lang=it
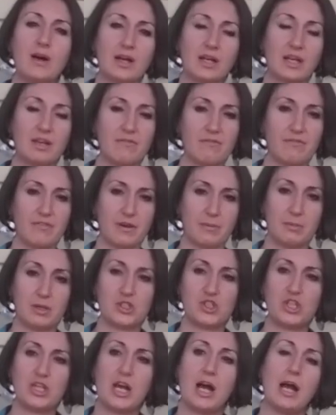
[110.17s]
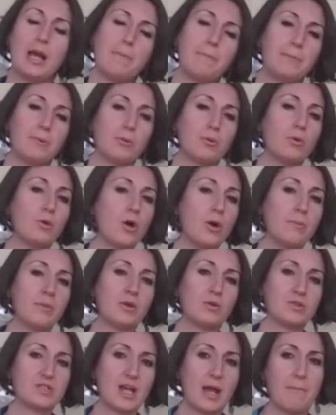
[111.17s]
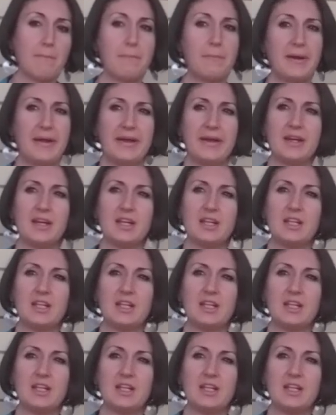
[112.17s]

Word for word: anche in farmacia, è più economico sempre